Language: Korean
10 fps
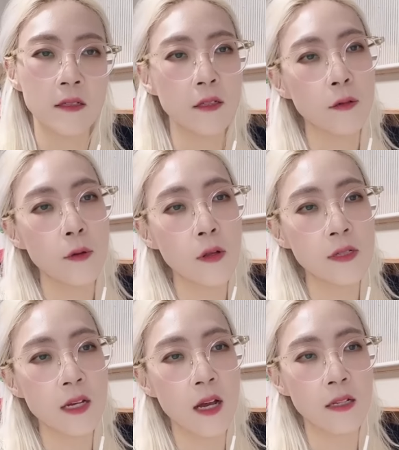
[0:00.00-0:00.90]
지금
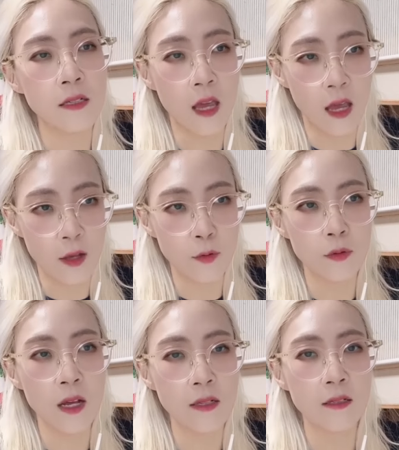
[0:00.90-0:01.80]
현재까지
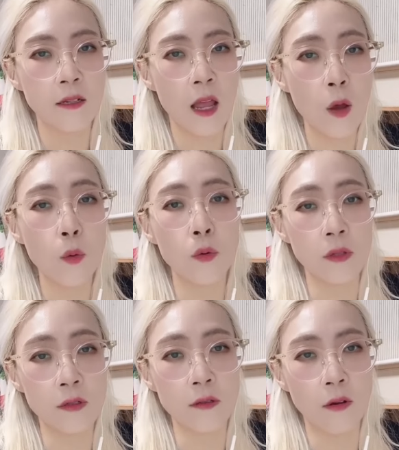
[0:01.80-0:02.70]
계속 상승을 해오고
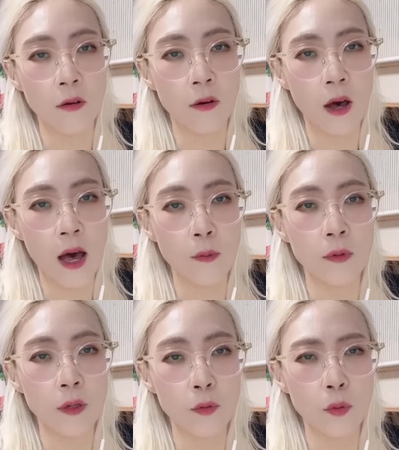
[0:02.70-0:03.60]
있어서
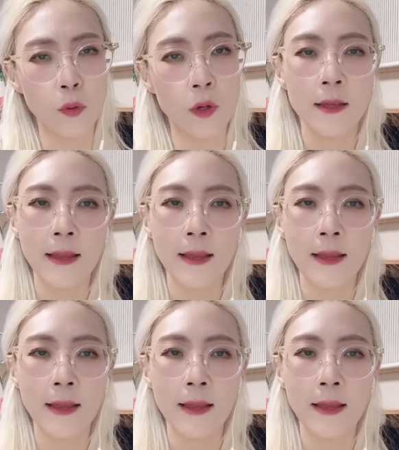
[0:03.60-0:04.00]
아무래도